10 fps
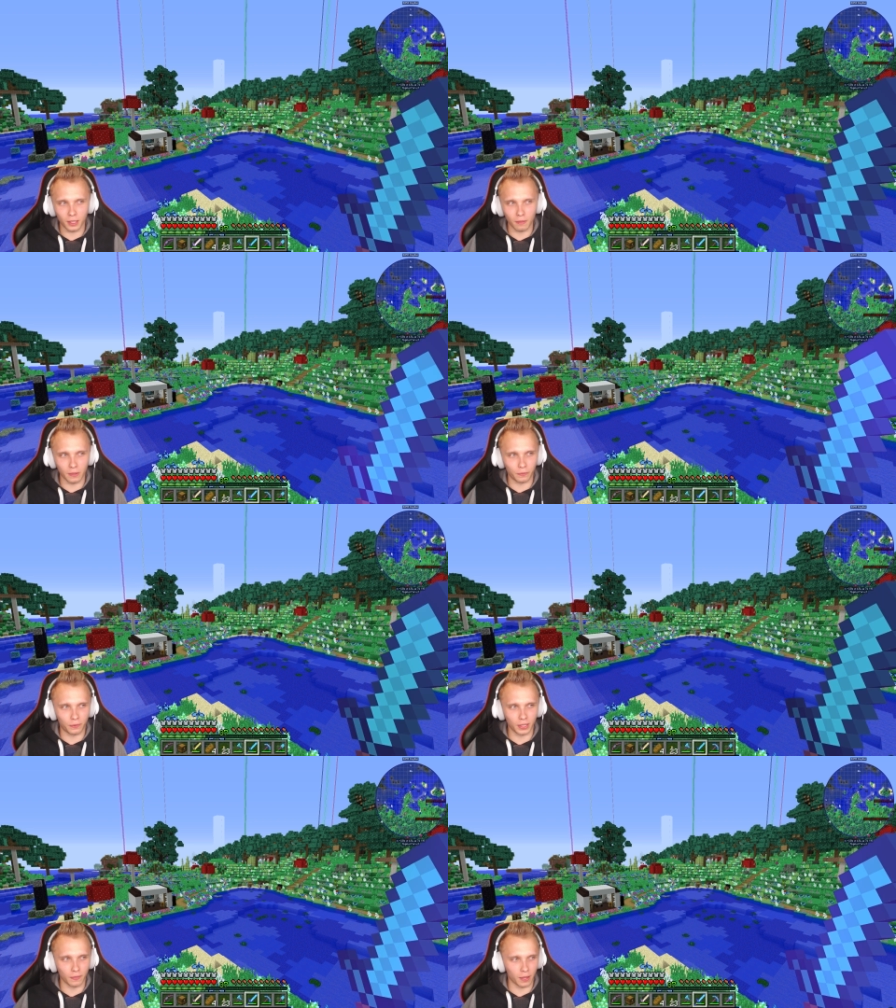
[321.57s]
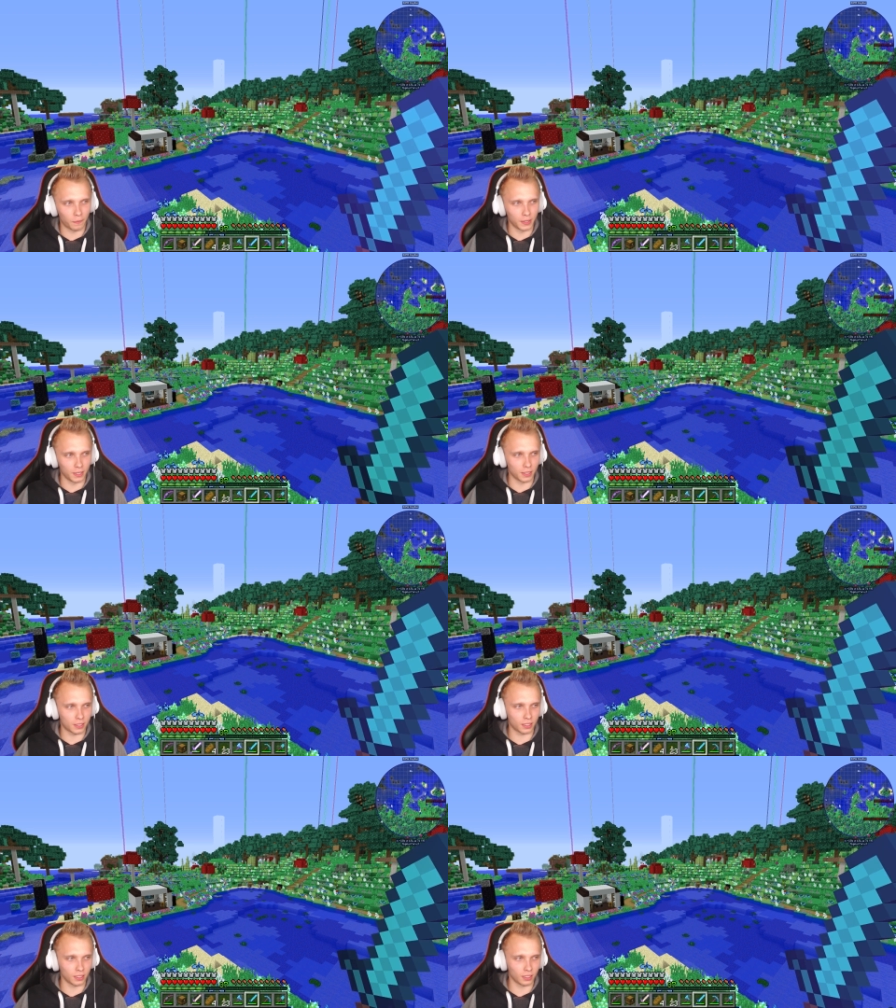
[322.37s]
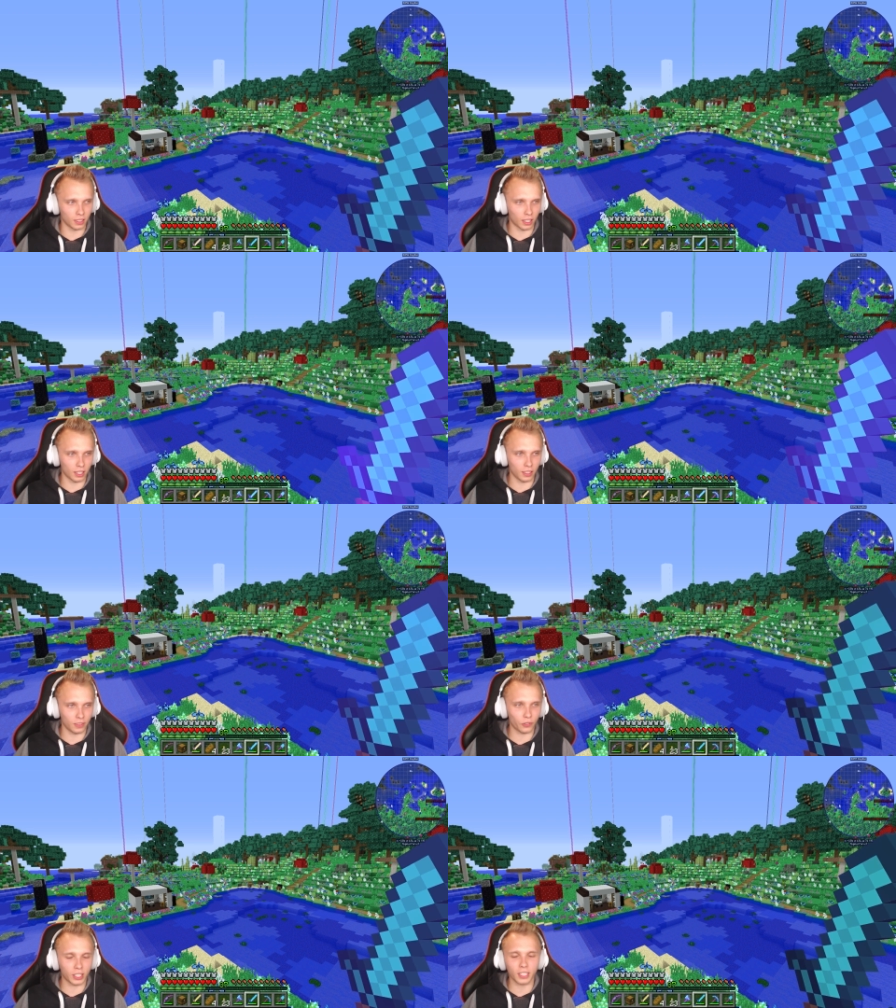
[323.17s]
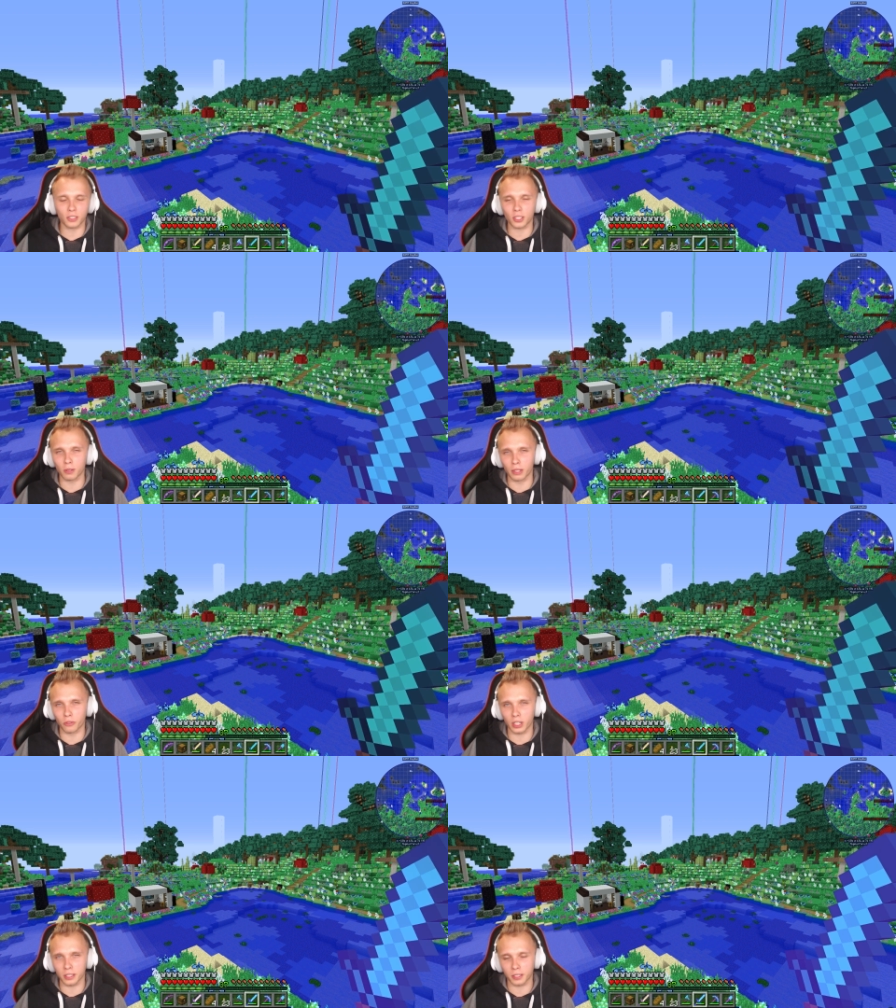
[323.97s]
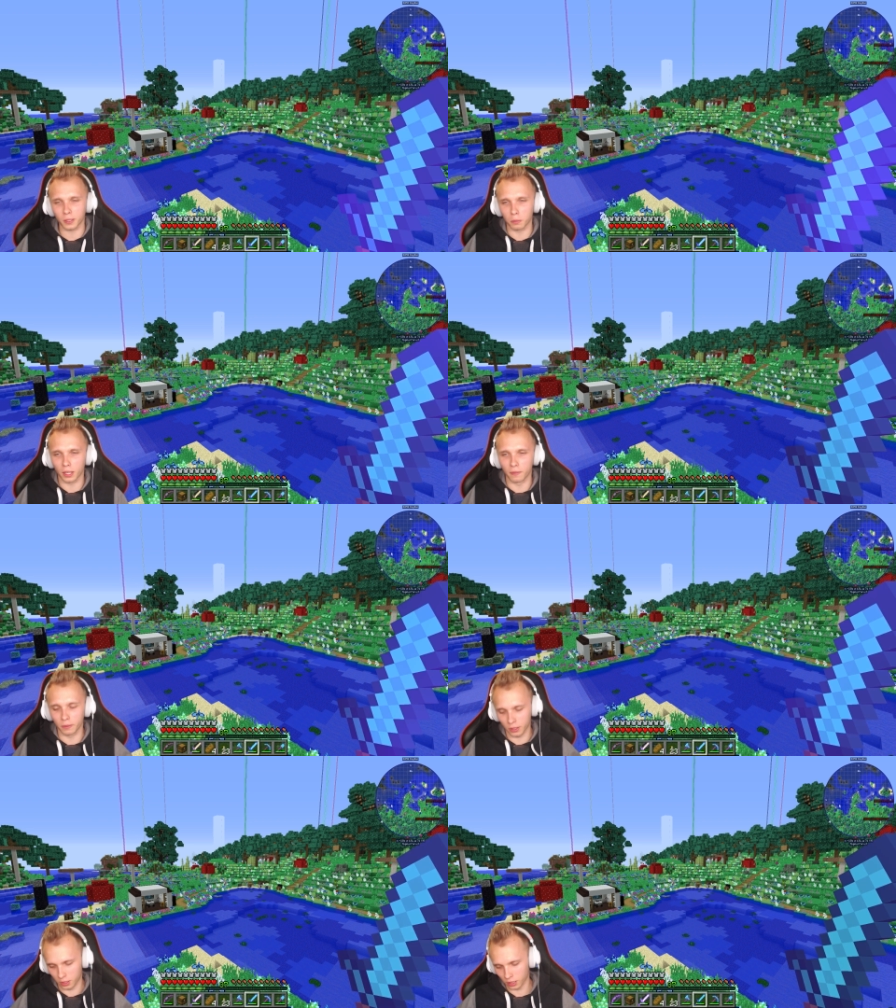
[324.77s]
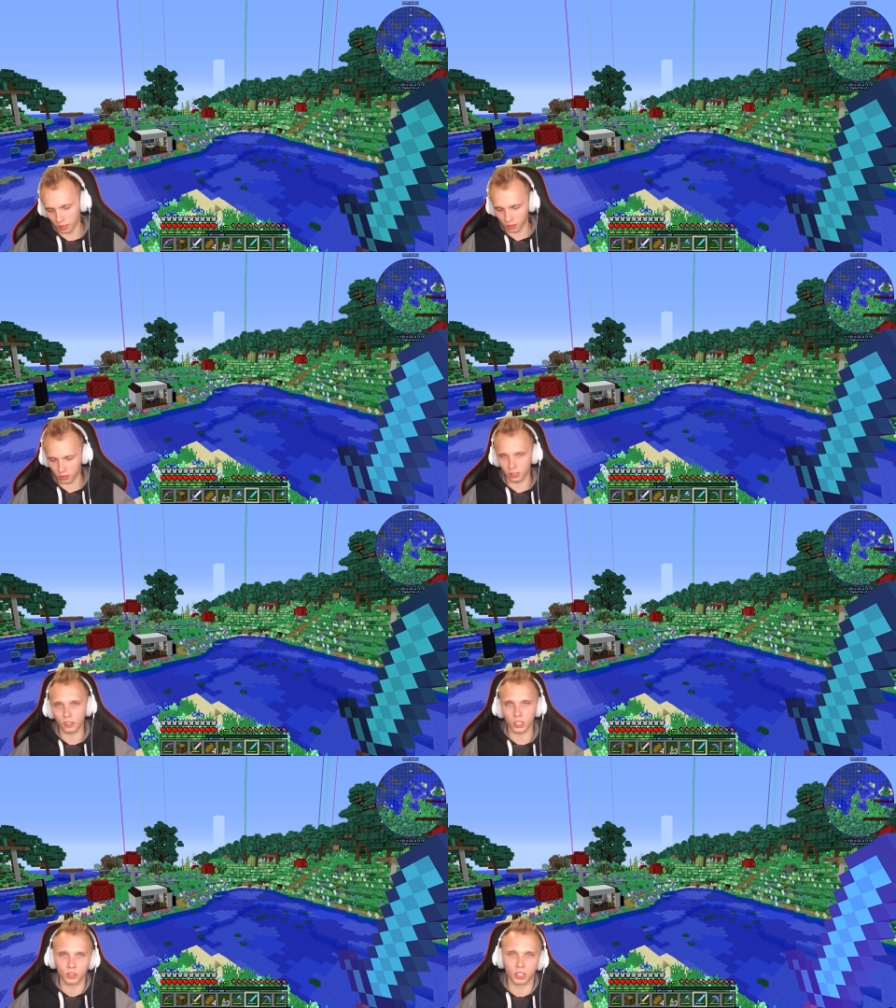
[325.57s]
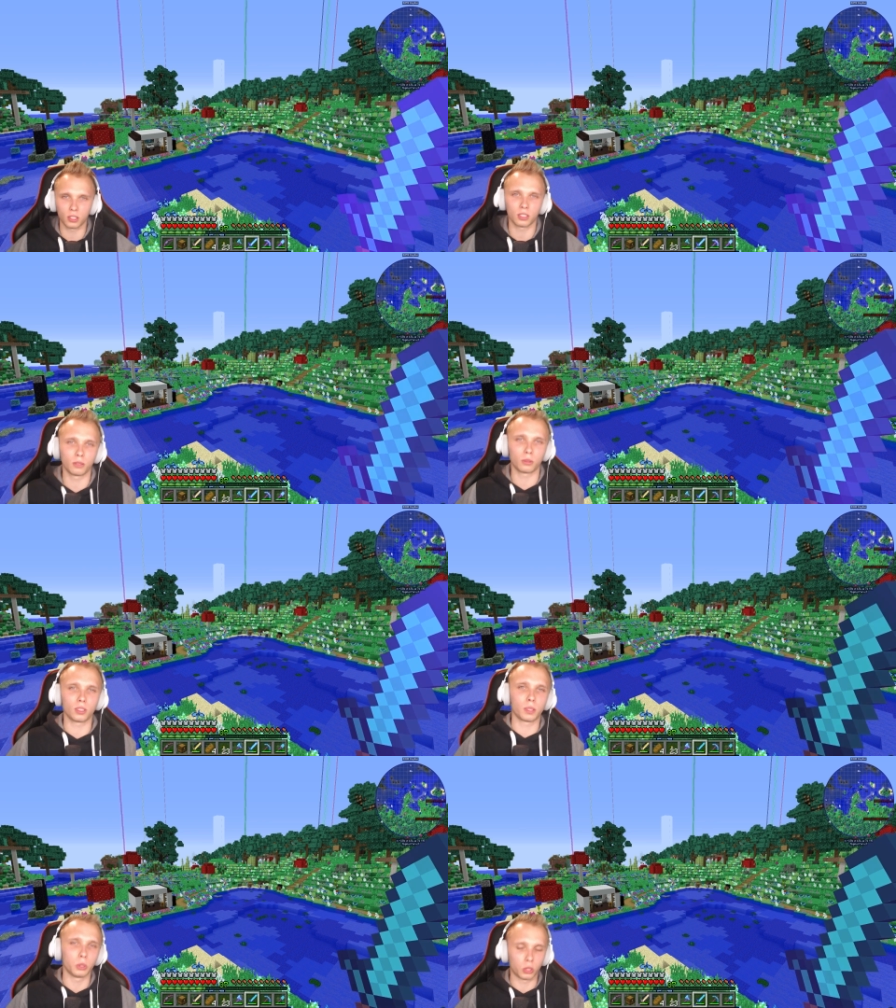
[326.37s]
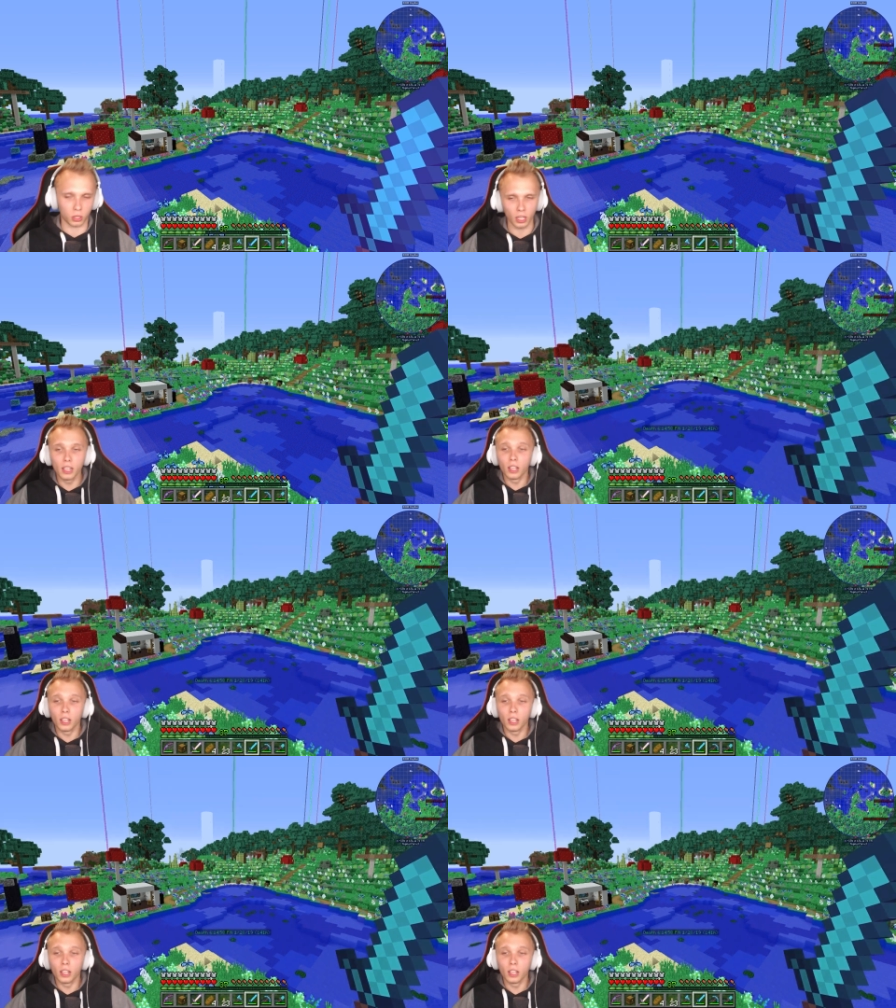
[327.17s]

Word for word: ma prima prelis, y, ale wkręciłem was chyba, mam nadzieję. Jeżeli was wkręciłem, to napiszcie.